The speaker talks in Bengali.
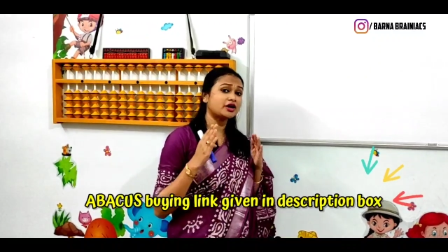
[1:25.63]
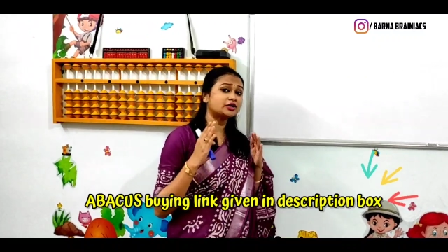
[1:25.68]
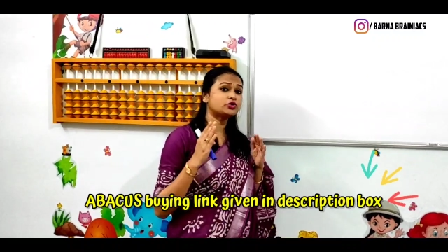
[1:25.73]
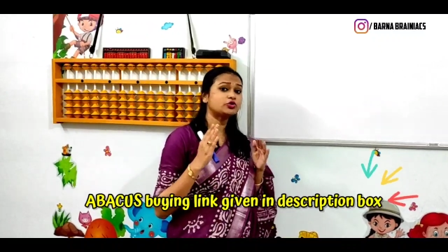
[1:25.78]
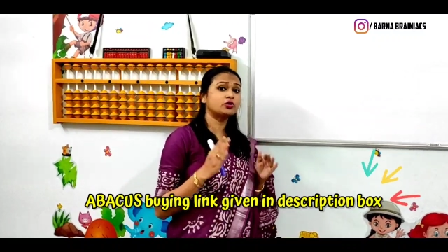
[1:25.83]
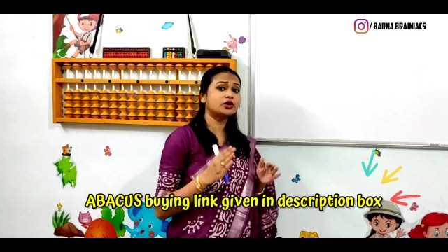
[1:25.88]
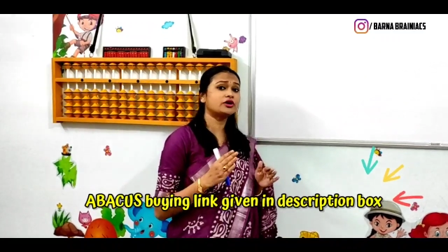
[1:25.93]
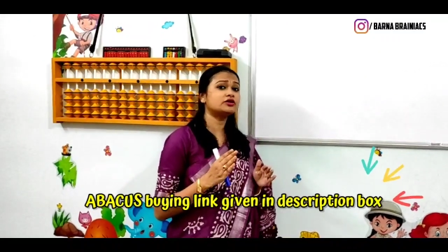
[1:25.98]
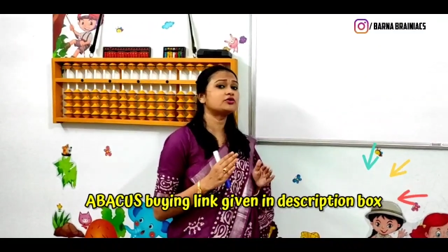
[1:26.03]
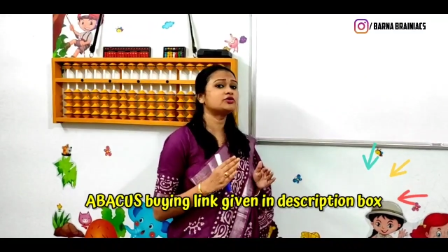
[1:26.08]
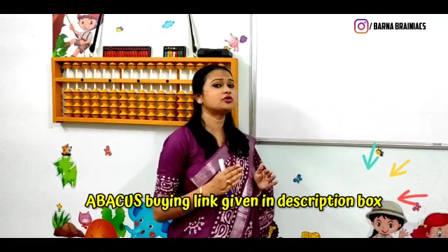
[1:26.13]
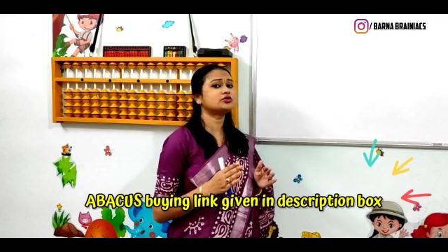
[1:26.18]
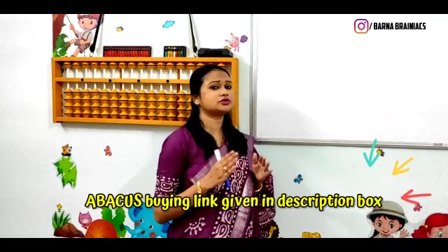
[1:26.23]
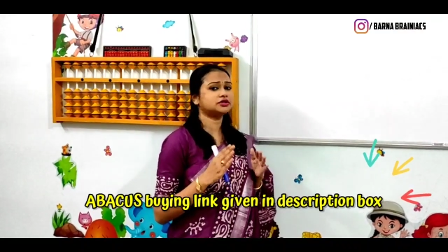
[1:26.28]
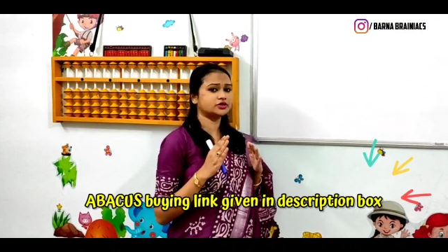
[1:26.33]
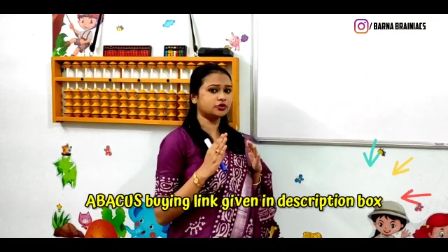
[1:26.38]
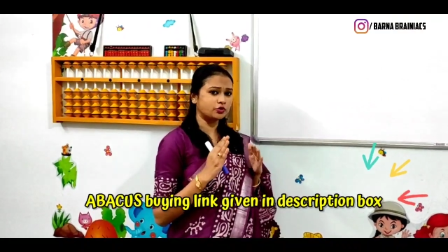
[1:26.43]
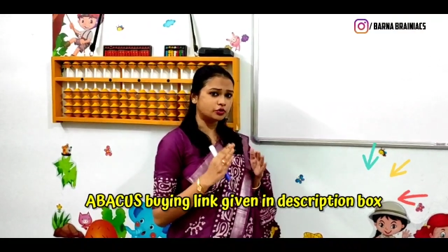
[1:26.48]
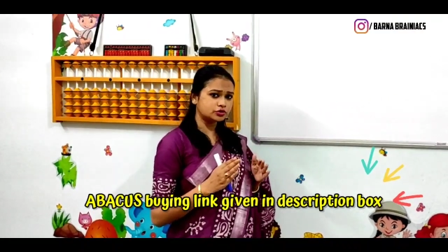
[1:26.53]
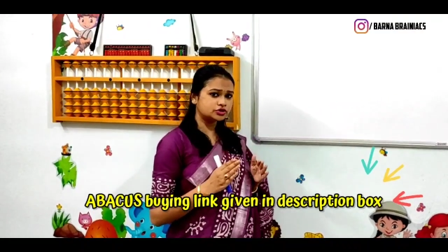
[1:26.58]
পাড়ার
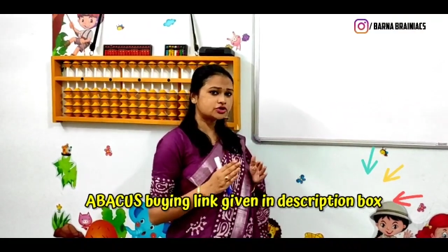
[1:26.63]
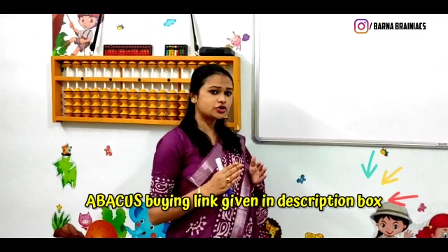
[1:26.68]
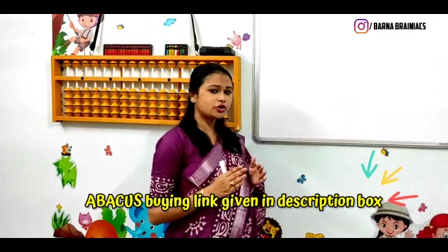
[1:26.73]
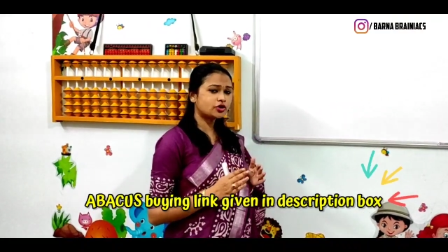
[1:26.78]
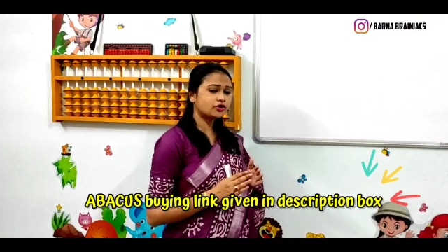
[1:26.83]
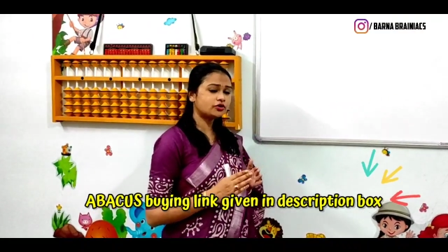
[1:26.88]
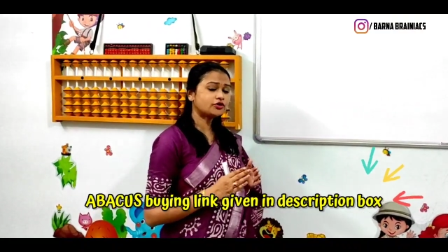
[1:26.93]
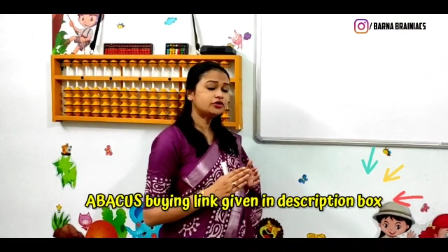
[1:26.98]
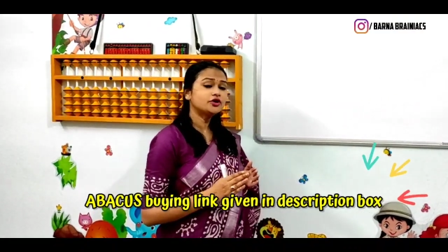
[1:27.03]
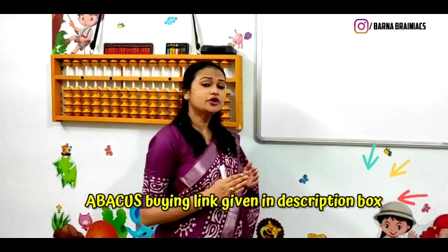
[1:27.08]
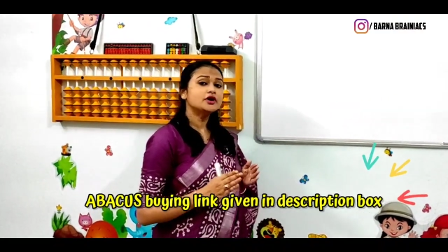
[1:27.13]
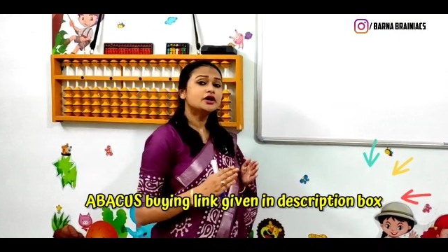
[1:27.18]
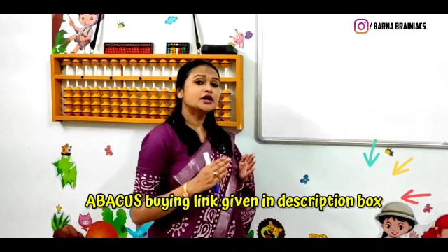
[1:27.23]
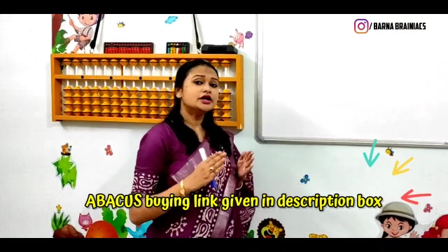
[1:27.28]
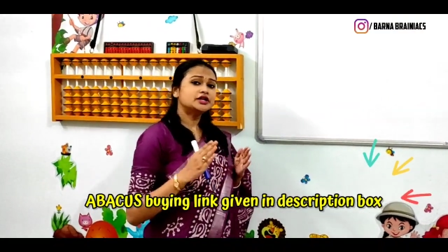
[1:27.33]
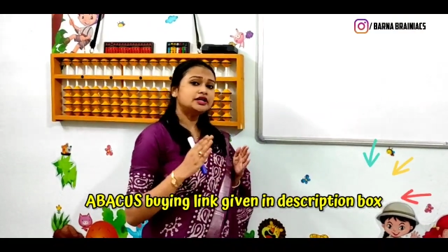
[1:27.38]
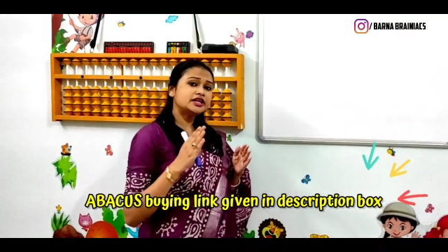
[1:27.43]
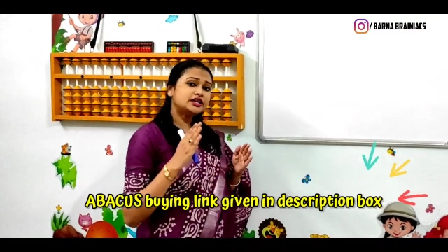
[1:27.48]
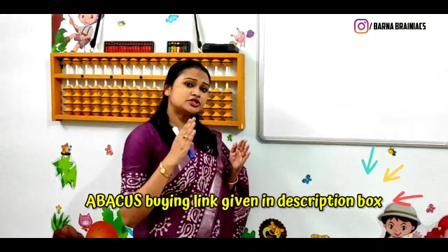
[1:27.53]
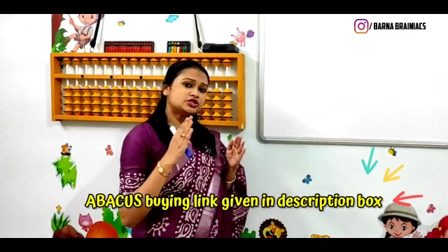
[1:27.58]
দোকানগুলোতে খোঁজ করো
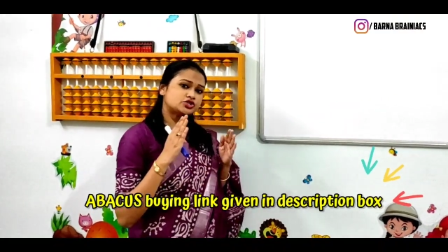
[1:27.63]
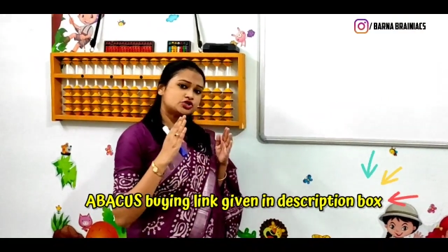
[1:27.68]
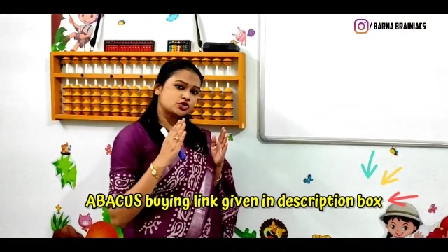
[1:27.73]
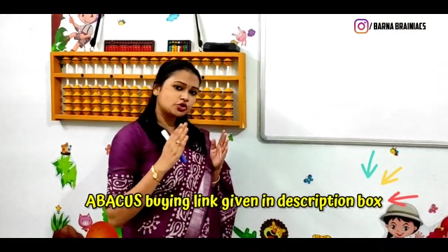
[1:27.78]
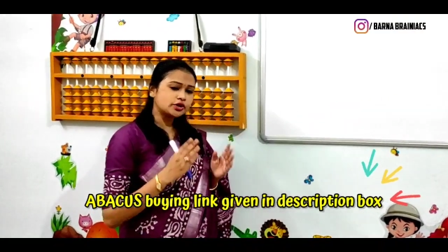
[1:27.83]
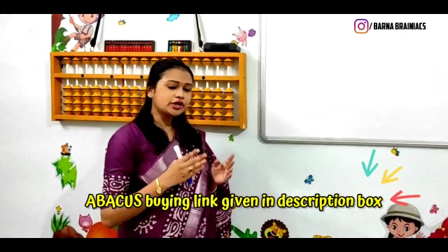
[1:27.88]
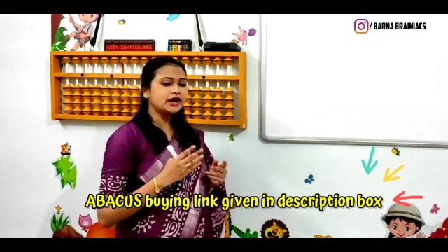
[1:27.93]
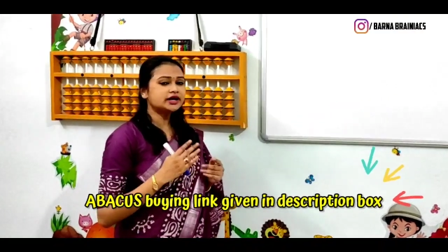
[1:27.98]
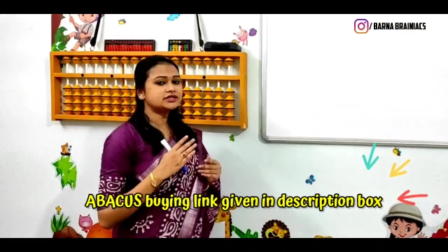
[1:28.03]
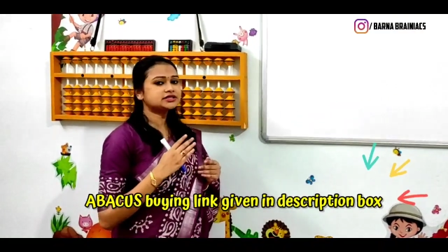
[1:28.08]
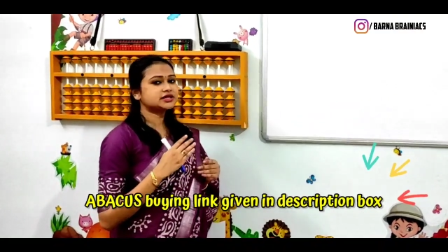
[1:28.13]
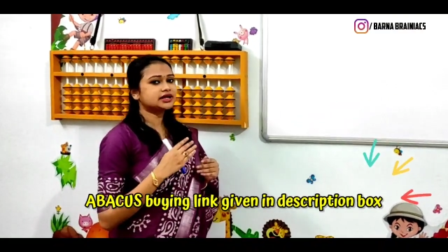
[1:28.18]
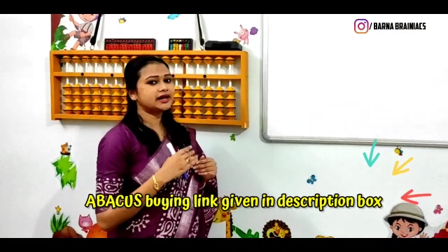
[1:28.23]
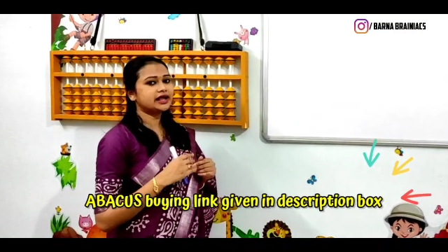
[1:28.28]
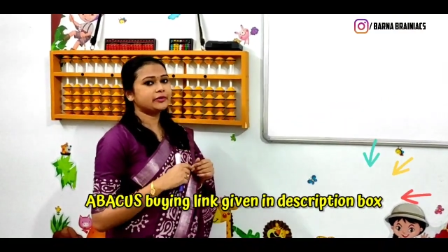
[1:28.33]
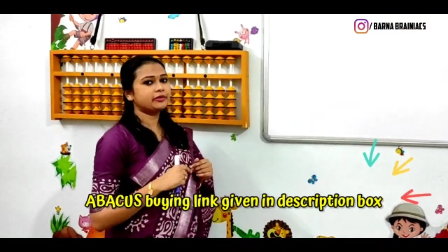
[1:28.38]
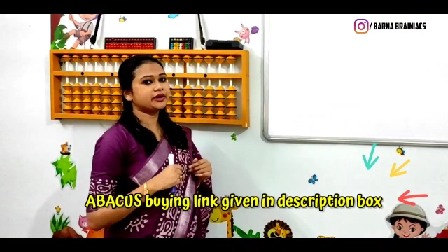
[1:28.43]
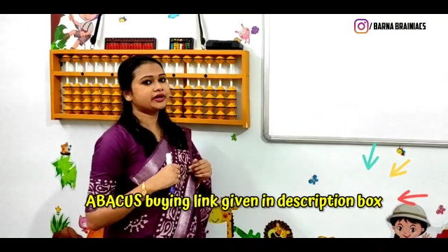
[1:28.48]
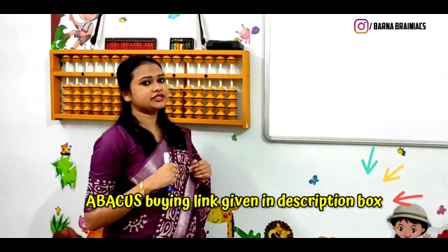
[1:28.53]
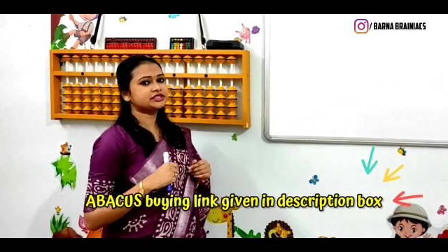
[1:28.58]
নিশ্চয়ই
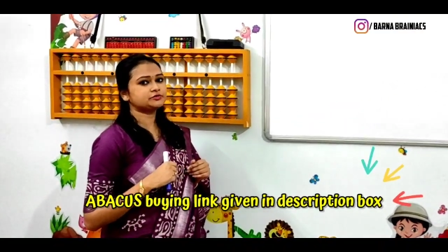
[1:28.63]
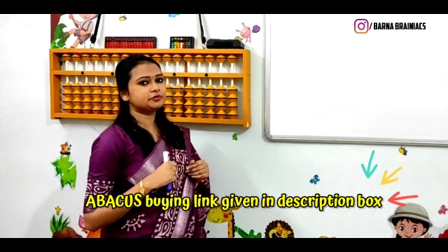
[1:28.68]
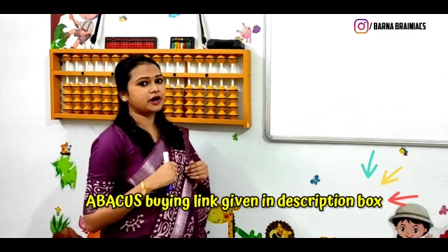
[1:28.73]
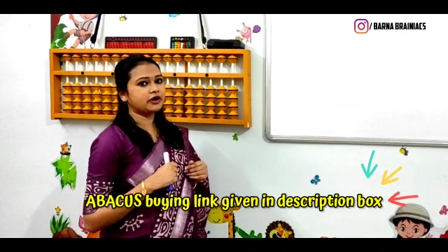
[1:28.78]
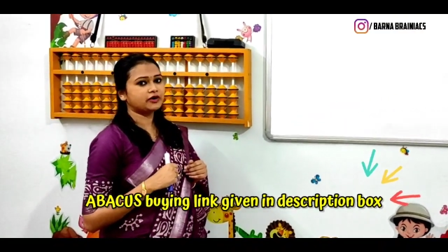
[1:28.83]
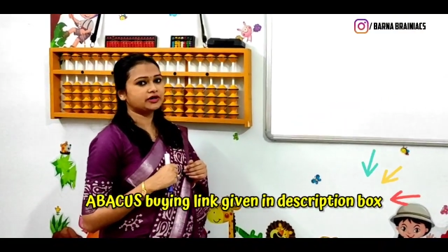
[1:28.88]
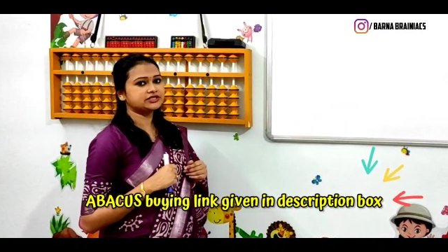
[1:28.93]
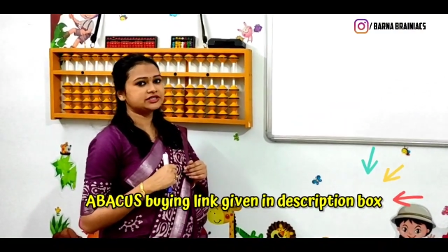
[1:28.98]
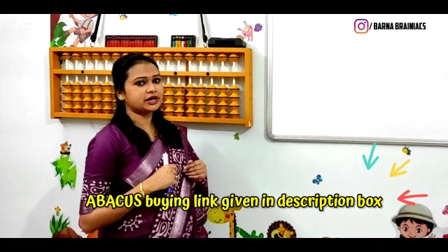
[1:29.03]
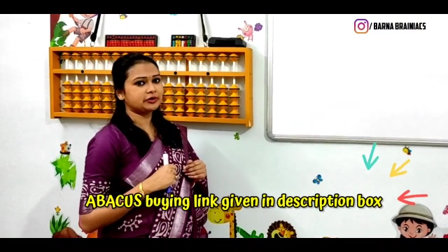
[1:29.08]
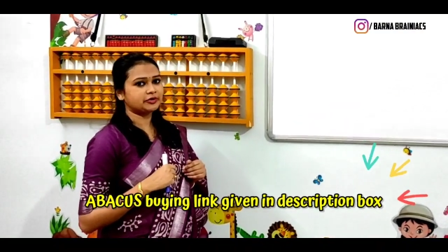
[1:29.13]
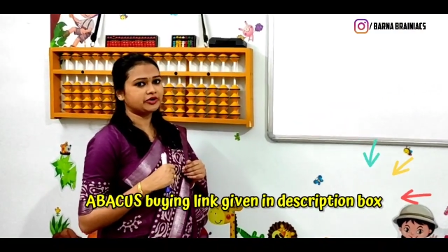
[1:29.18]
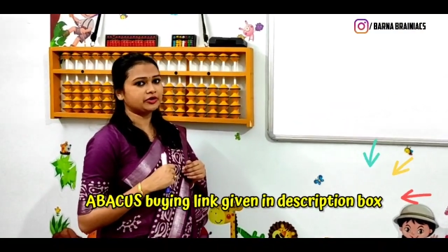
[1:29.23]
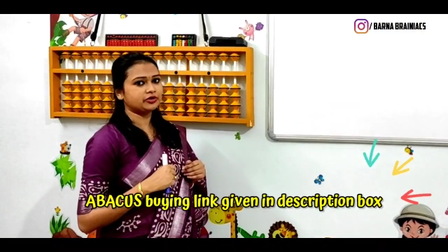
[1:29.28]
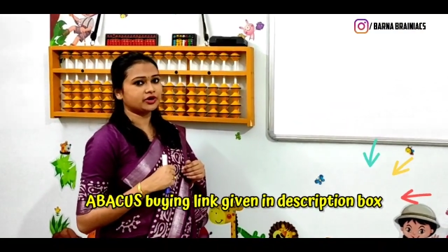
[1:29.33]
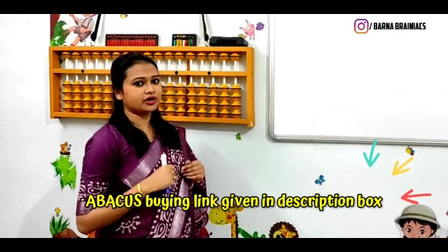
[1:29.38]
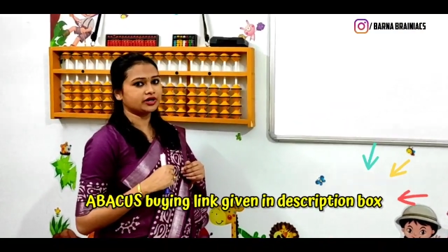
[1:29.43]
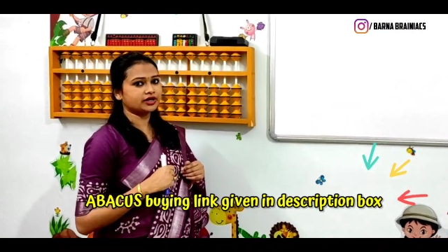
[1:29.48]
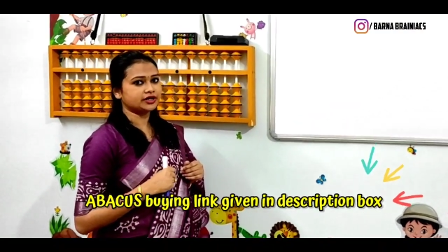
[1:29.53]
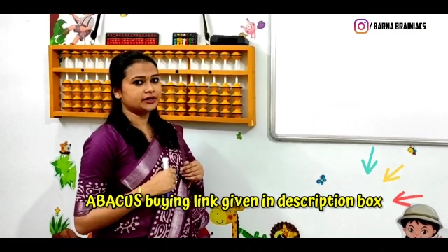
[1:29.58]
আজকাল অ্যাবাকাস পাওয়া
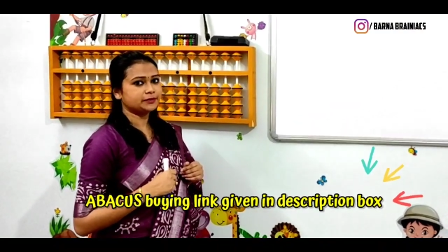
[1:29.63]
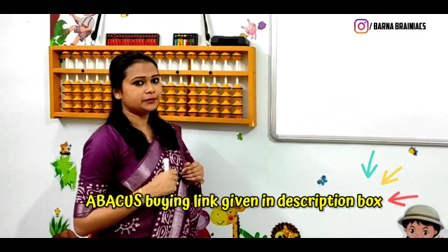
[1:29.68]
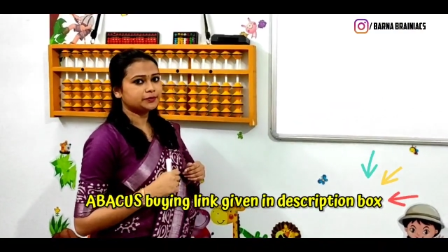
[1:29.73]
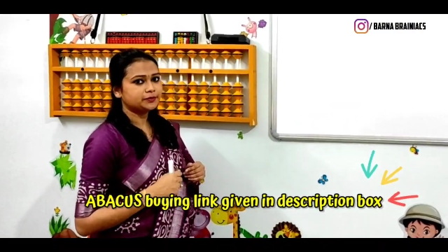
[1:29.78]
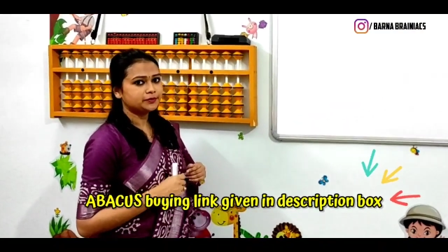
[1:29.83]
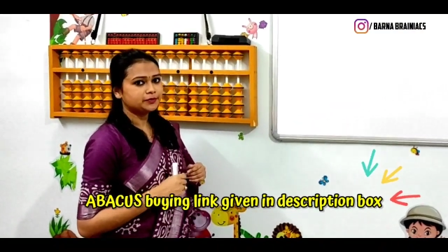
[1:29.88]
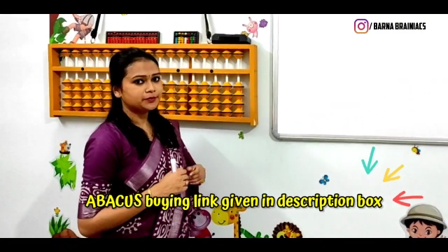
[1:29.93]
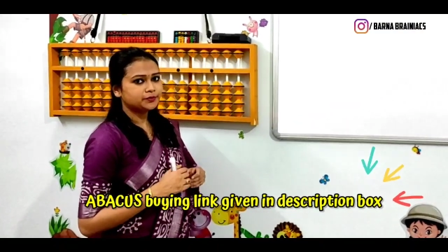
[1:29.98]
যাবে ওখানে